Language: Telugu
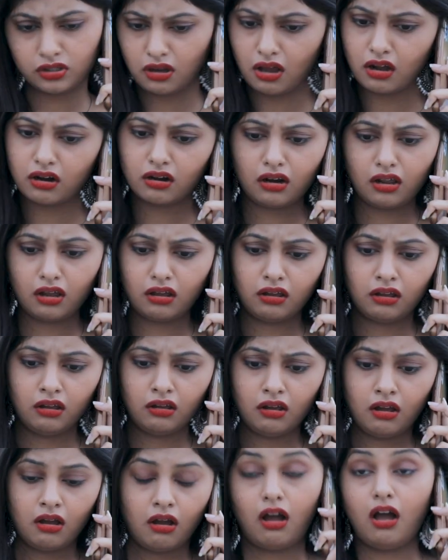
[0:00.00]
సరే
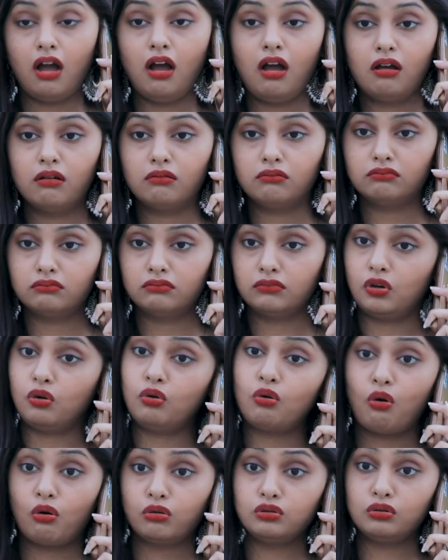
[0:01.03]

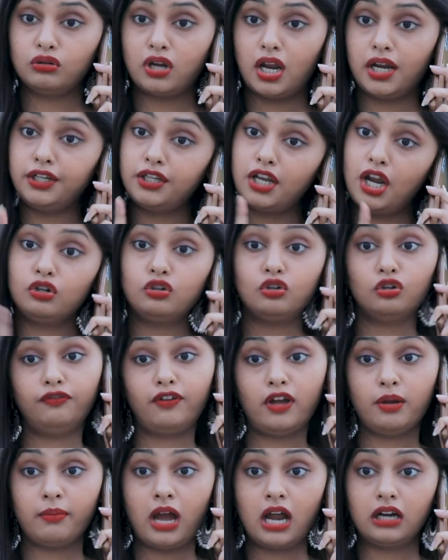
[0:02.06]
రోజు నైట్ టెన్ టు
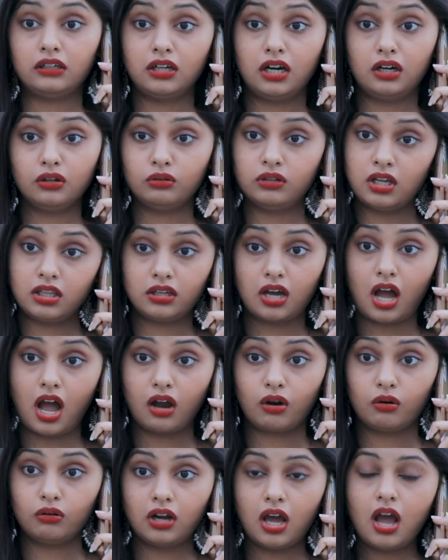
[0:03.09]
ఫైవ్ మాట్లాడుకునేది
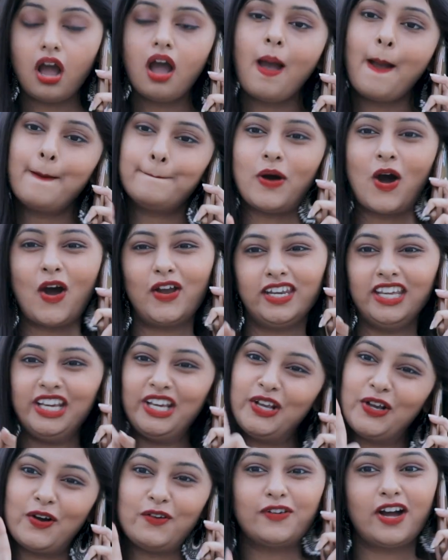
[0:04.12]
కాకుండా
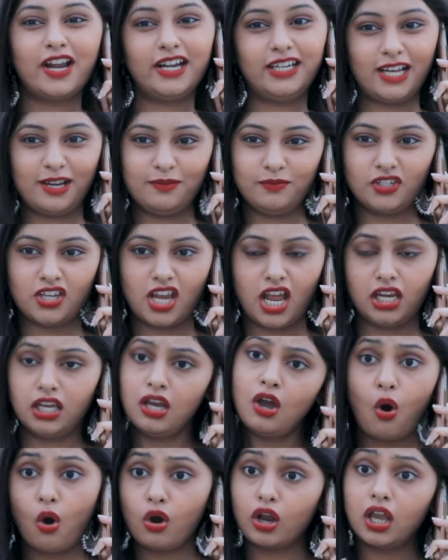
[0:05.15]
మార్నింగ్ ఇంకో ఫైవ్ టైమ్స్
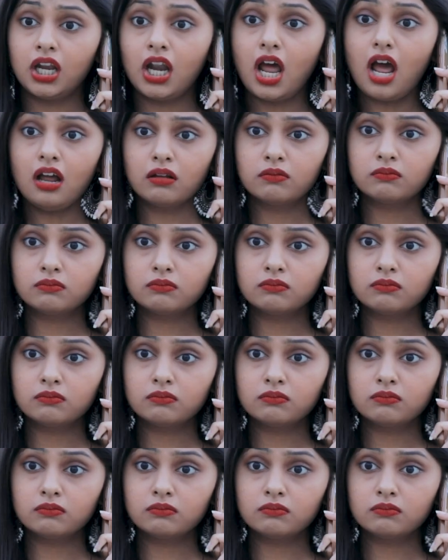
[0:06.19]
చేయాలి ఓకేనా